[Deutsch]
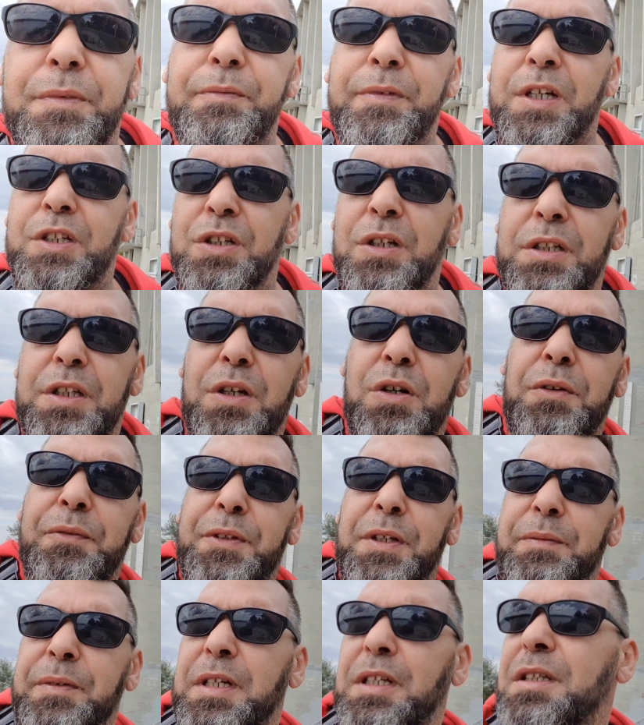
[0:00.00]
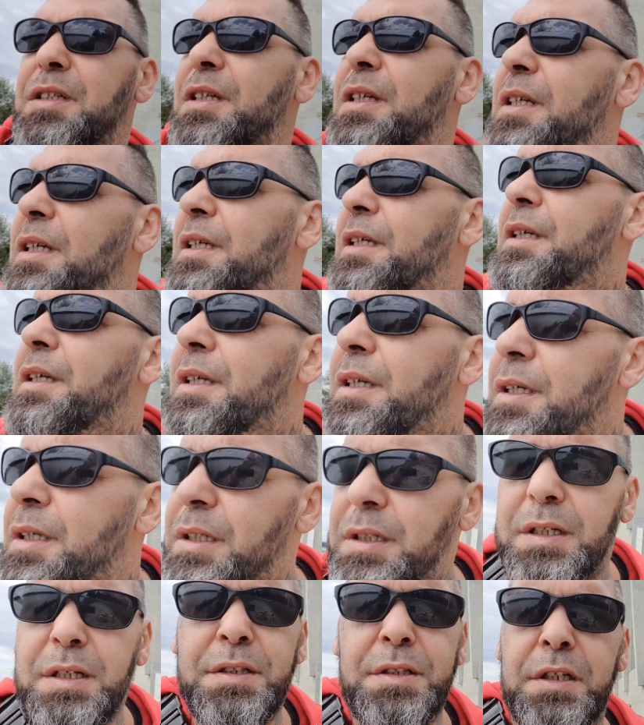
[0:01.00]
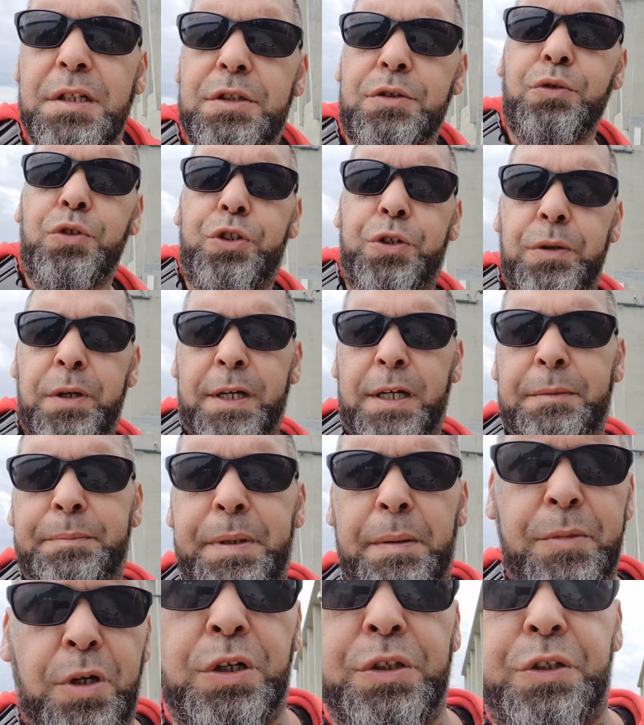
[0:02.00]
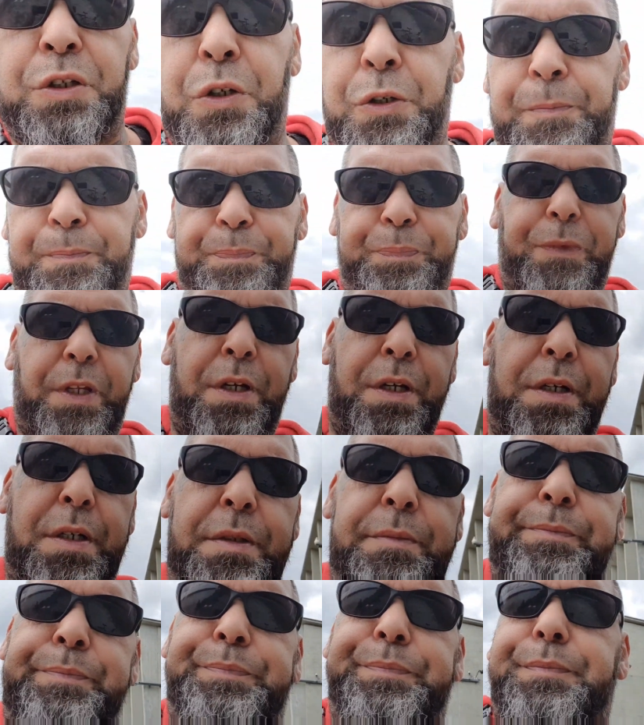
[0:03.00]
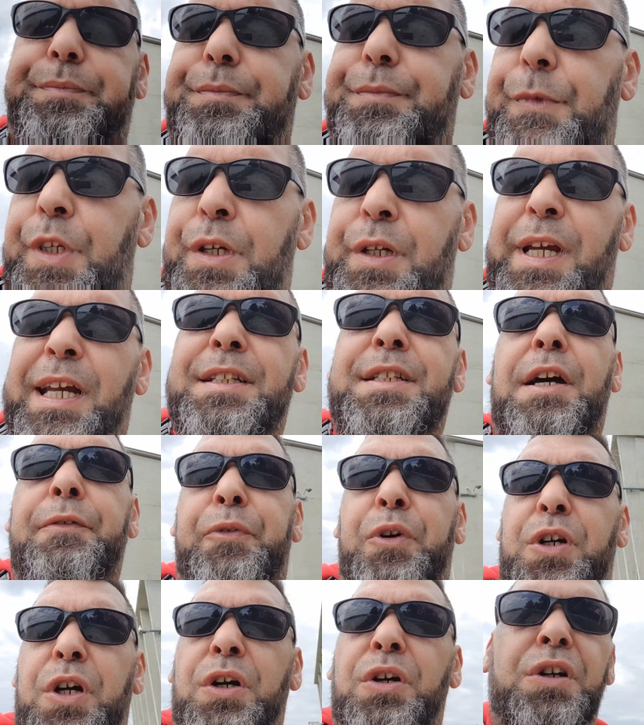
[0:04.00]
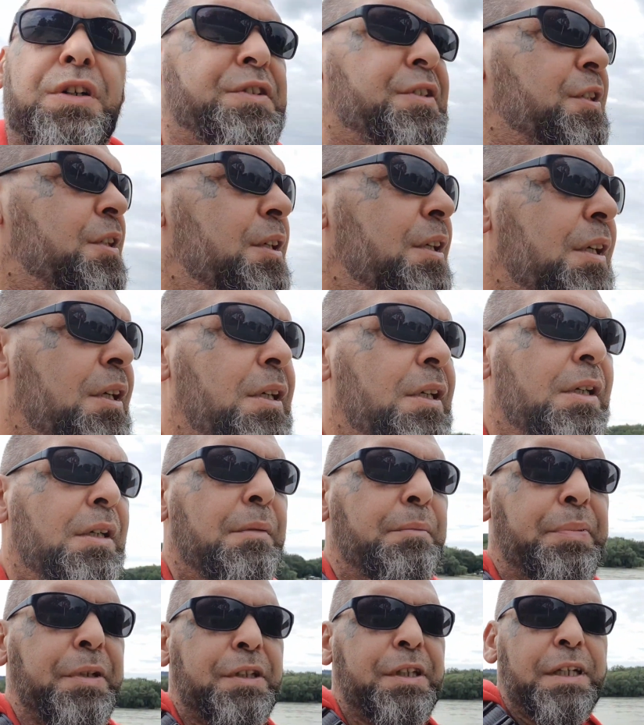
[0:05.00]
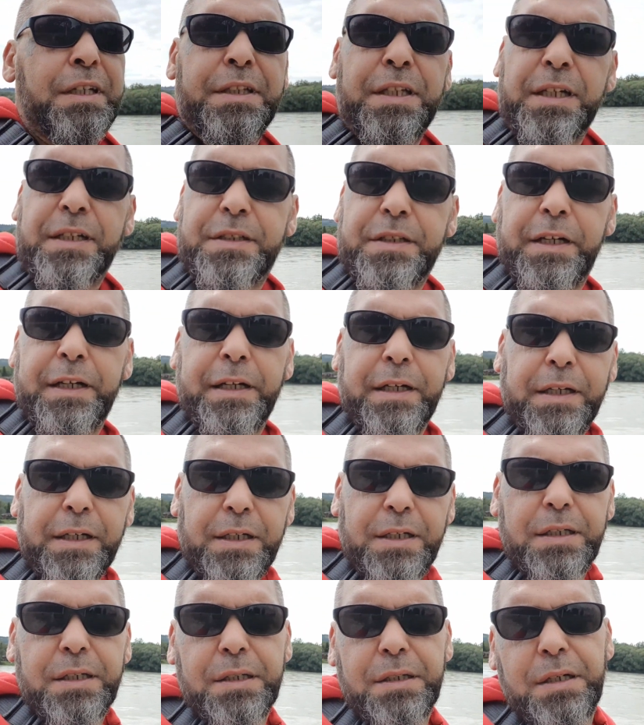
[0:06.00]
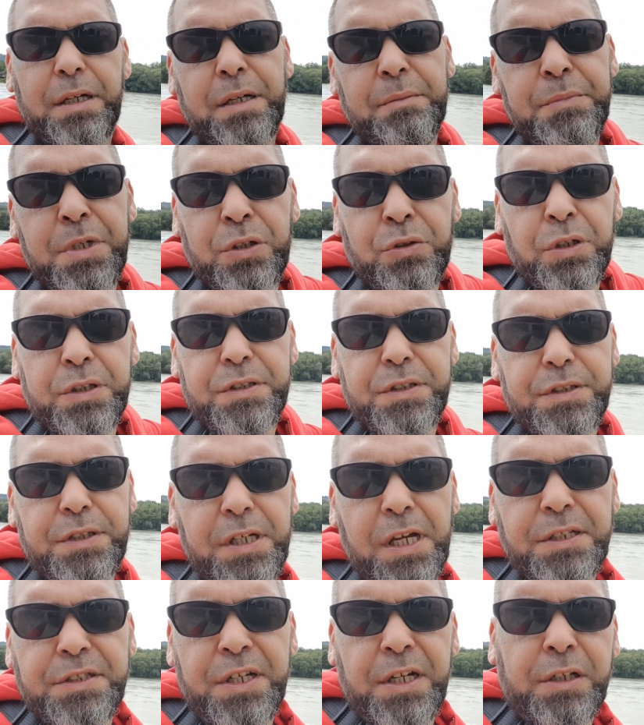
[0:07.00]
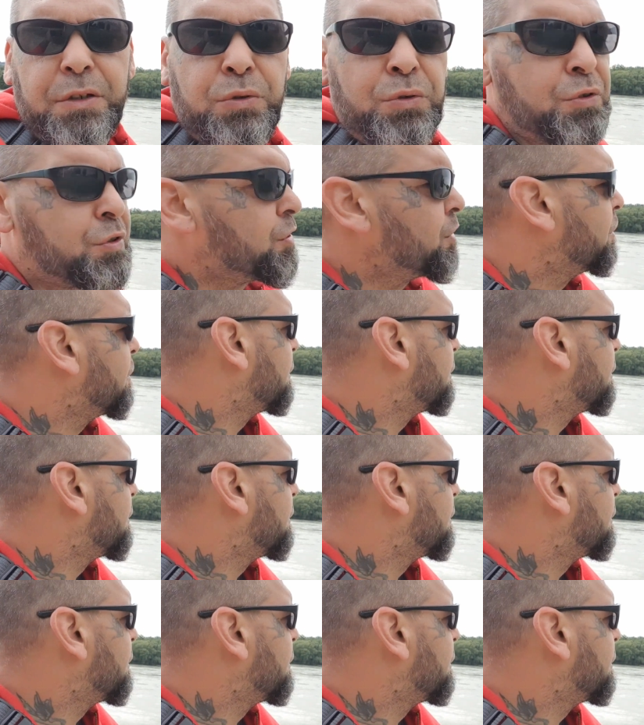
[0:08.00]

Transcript: Wie gesagt, ich hoffe, der Wind ist nicht zu störend beim Audio. Ähm, ja, geht's einfach raus, betätigt euch. Mir tut es sehr, sehr gut.